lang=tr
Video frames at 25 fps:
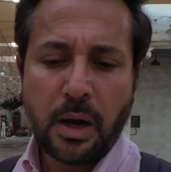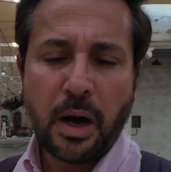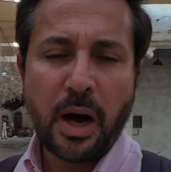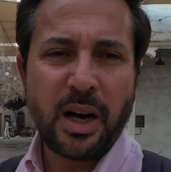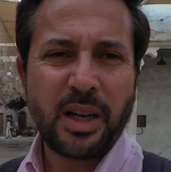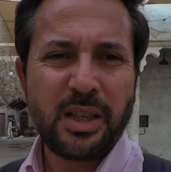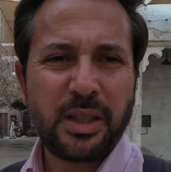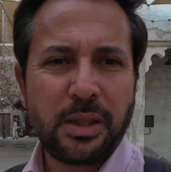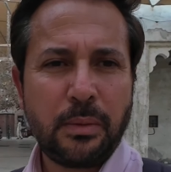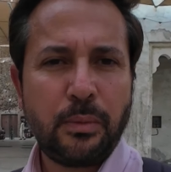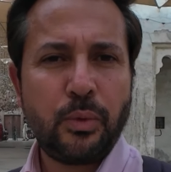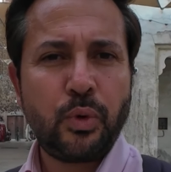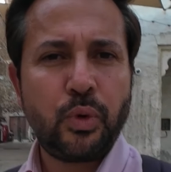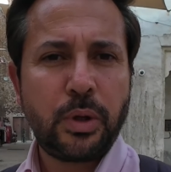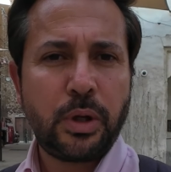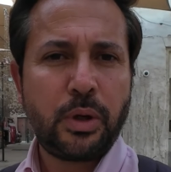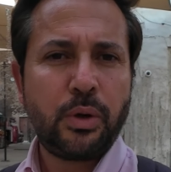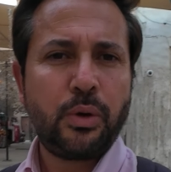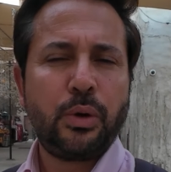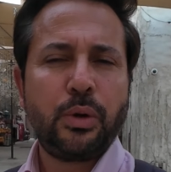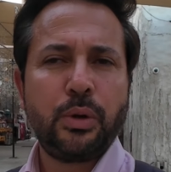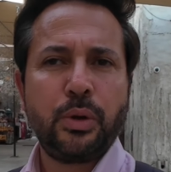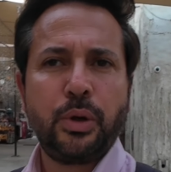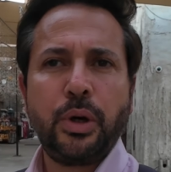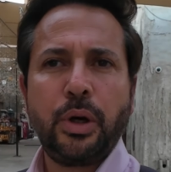akşam üzeri
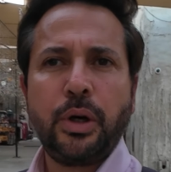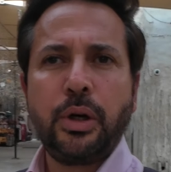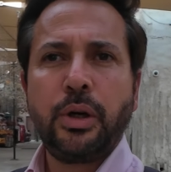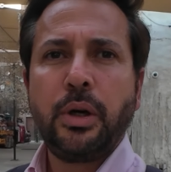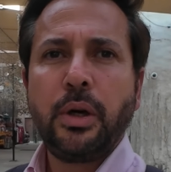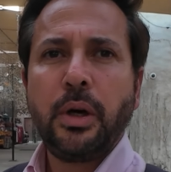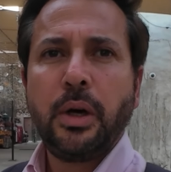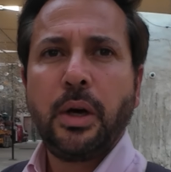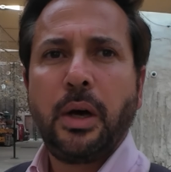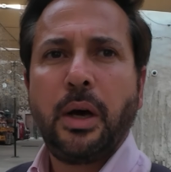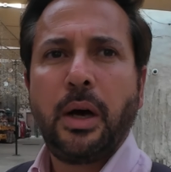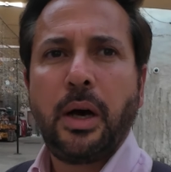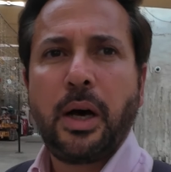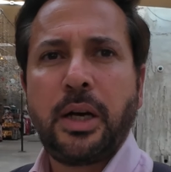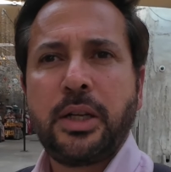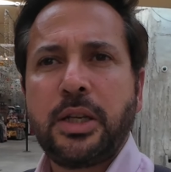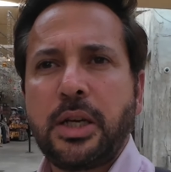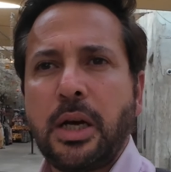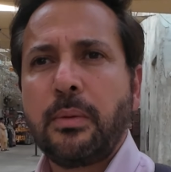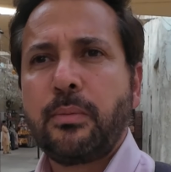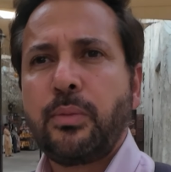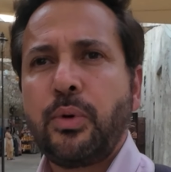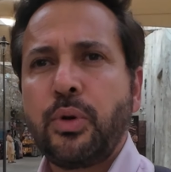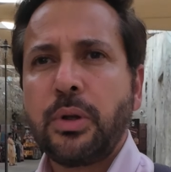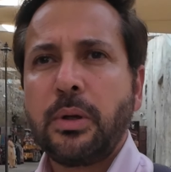oluyor.
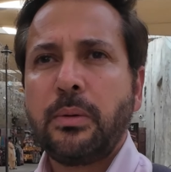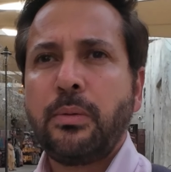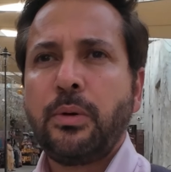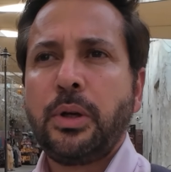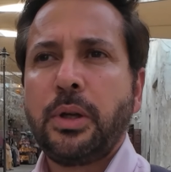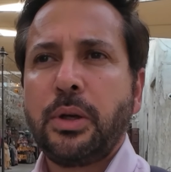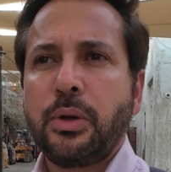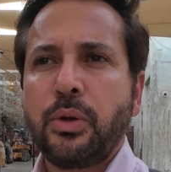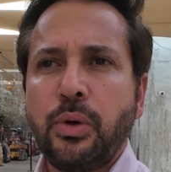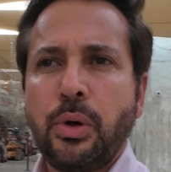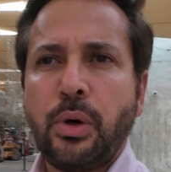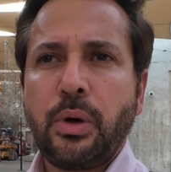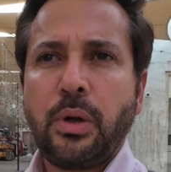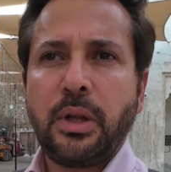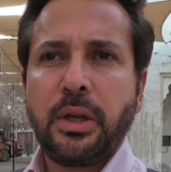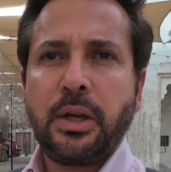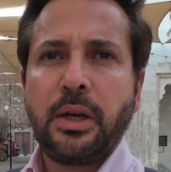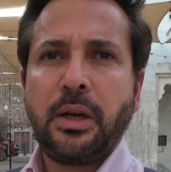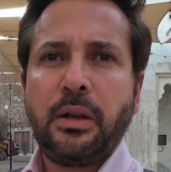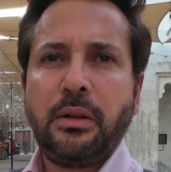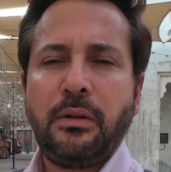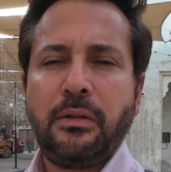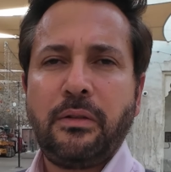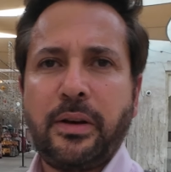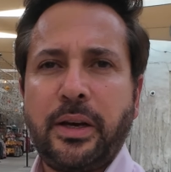Ancak burada böyle
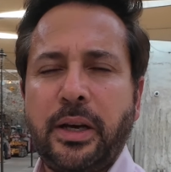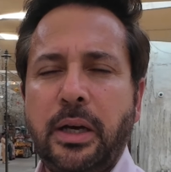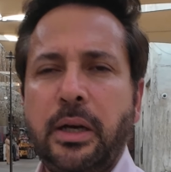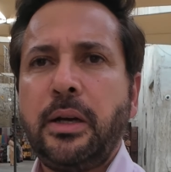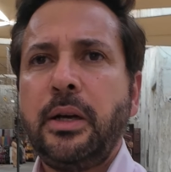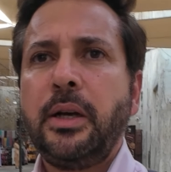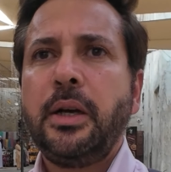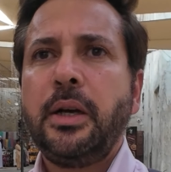gölgeli ve